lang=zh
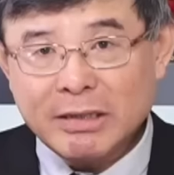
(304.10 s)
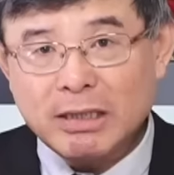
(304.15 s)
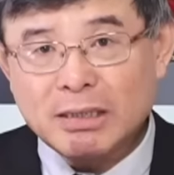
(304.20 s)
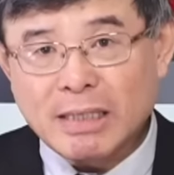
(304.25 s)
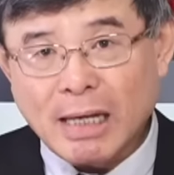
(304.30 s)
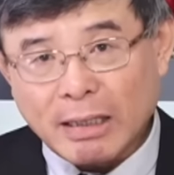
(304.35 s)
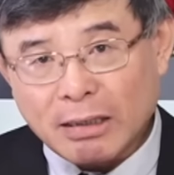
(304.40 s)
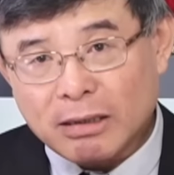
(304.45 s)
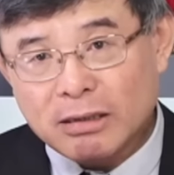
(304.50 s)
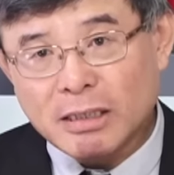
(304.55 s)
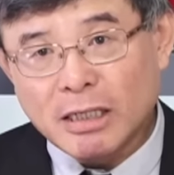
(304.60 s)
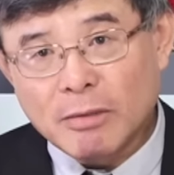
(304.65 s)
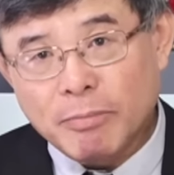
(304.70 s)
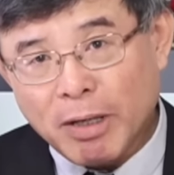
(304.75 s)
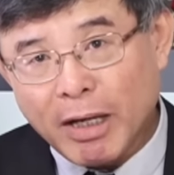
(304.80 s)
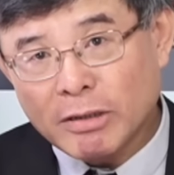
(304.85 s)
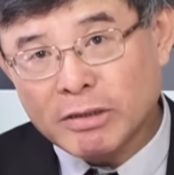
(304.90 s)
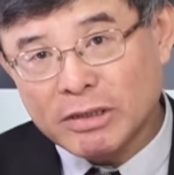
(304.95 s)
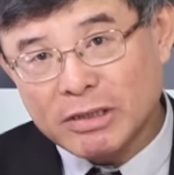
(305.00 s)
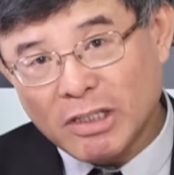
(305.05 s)
进党的得
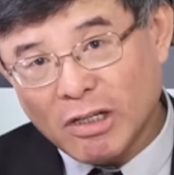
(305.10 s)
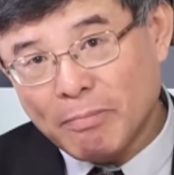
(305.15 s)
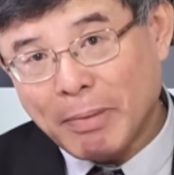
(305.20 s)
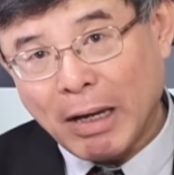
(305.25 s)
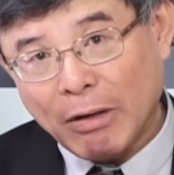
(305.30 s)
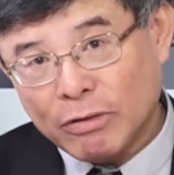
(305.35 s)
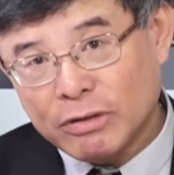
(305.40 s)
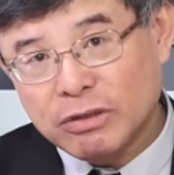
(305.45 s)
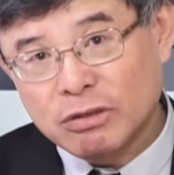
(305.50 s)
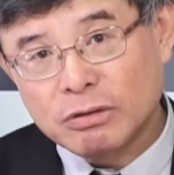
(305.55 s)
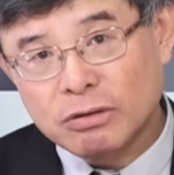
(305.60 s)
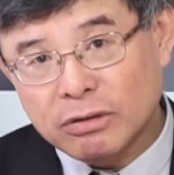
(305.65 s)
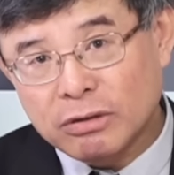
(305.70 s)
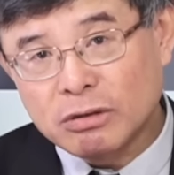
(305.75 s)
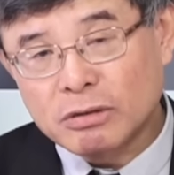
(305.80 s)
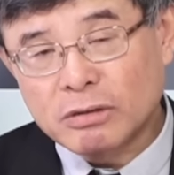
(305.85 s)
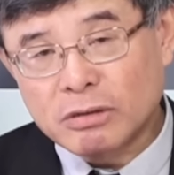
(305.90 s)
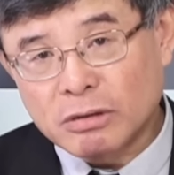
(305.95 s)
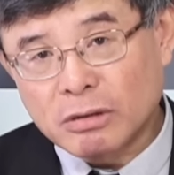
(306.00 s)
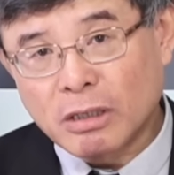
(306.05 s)
票只有百分之
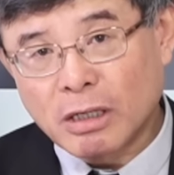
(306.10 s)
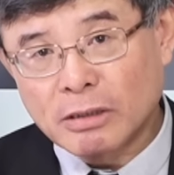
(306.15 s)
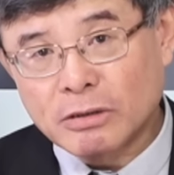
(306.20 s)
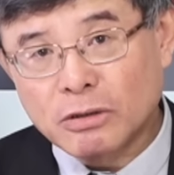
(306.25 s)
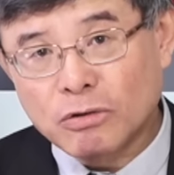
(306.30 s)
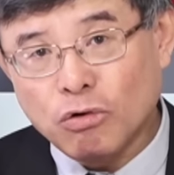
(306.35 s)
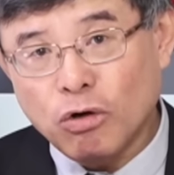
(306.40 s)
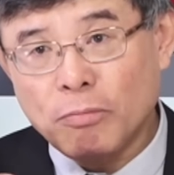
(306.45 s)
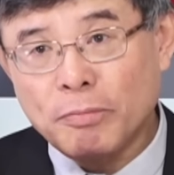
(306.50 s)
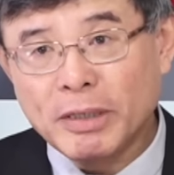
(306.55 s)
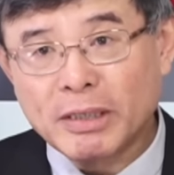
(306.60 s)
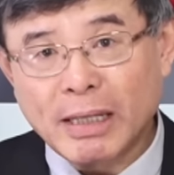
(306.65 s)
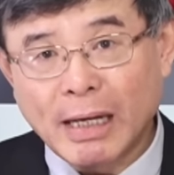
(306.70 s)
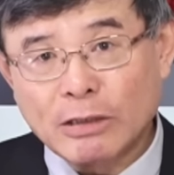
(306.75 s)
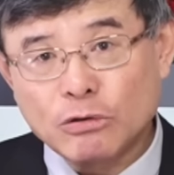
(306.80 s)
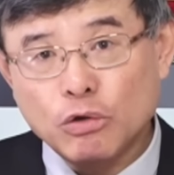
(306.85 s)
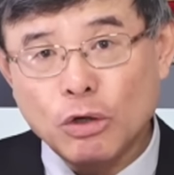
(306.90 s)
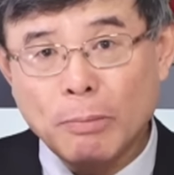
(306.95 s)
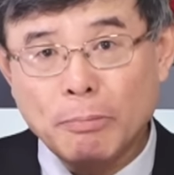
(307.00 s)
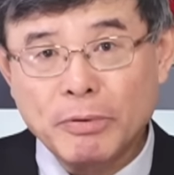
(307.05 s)
四十，可是国民
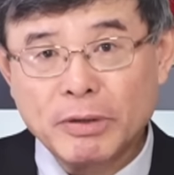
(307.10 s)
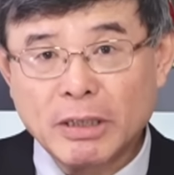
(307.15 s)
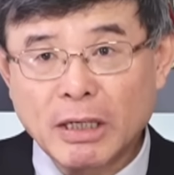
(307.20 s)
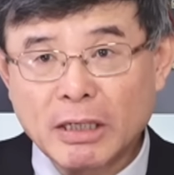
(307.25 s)
党却不